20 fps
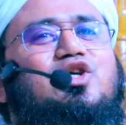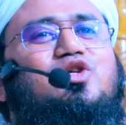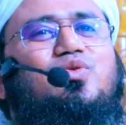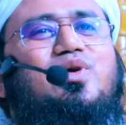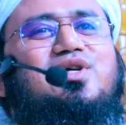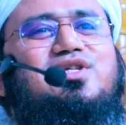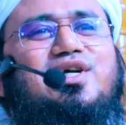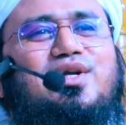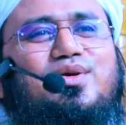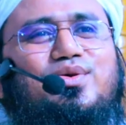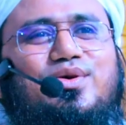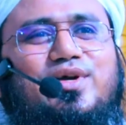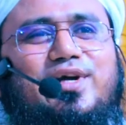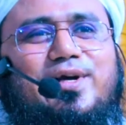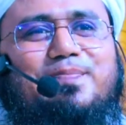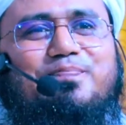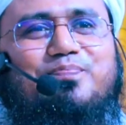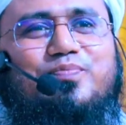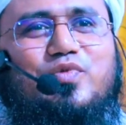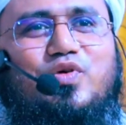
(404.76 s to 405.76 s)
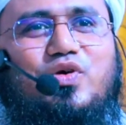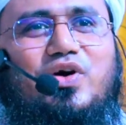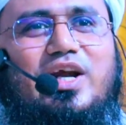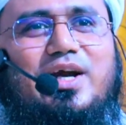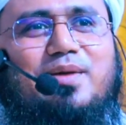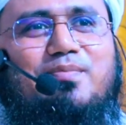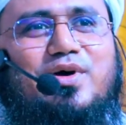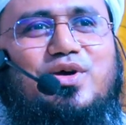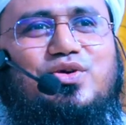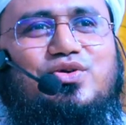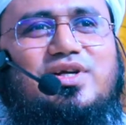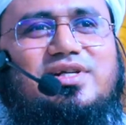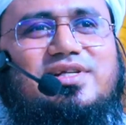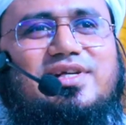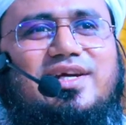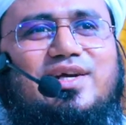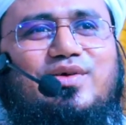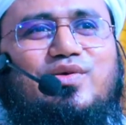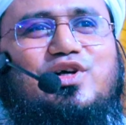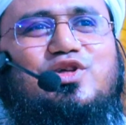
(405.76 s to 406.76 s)
ওয়াসওয়াসার রোগী অনেক মানুষ
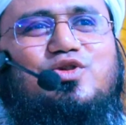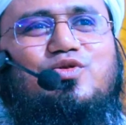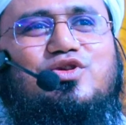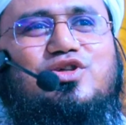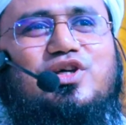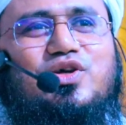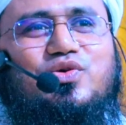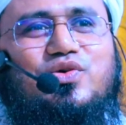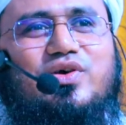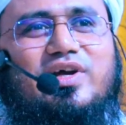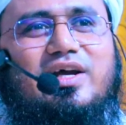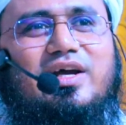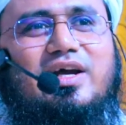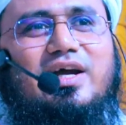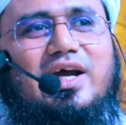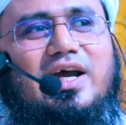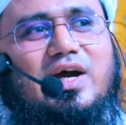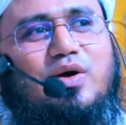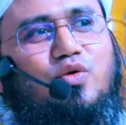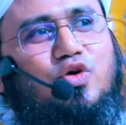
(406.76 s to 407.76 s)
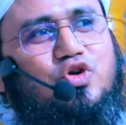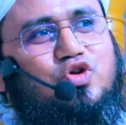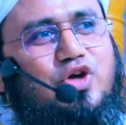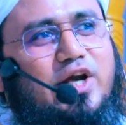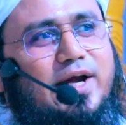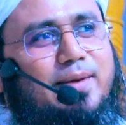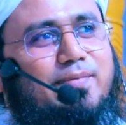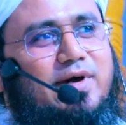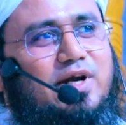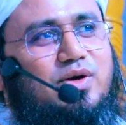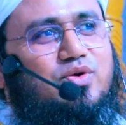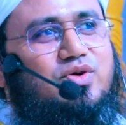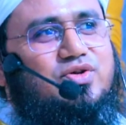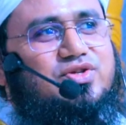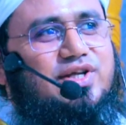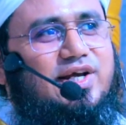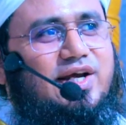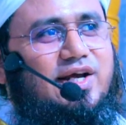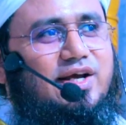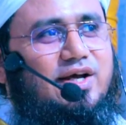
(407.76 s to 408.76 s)
আছে কি ওয়াসওয়াসার রোগী অজু একবার
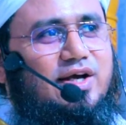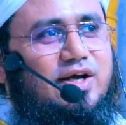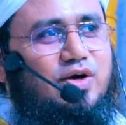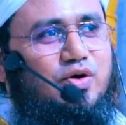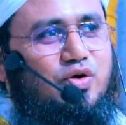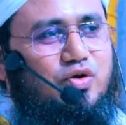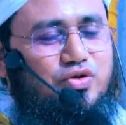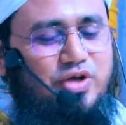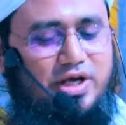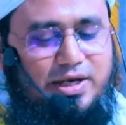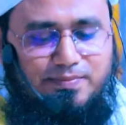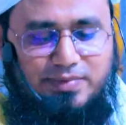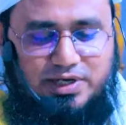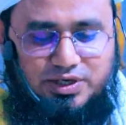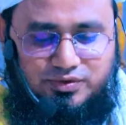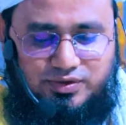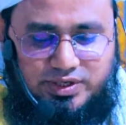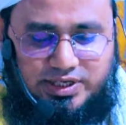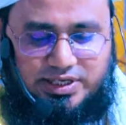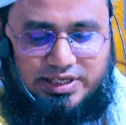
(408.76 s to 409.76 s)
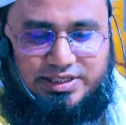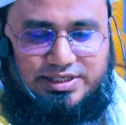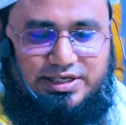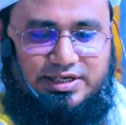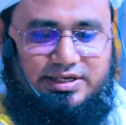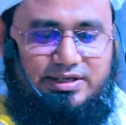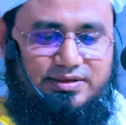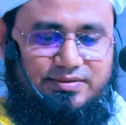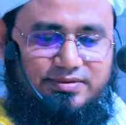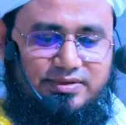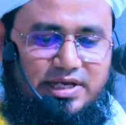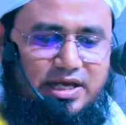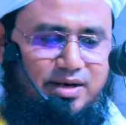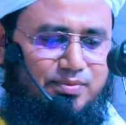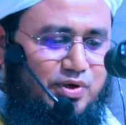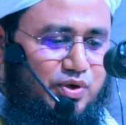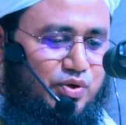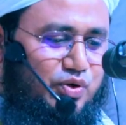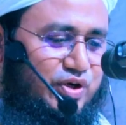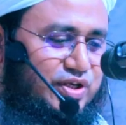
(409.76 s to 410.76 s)
করছে ওজু একবার করে আচ্ছা তার
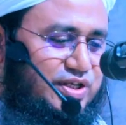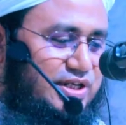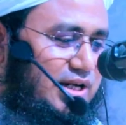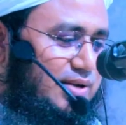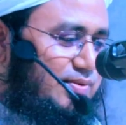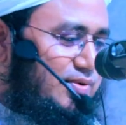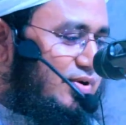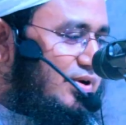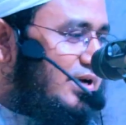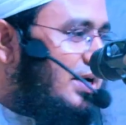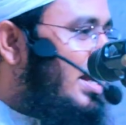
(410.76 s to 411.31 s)
মানে হয়েছে না মনে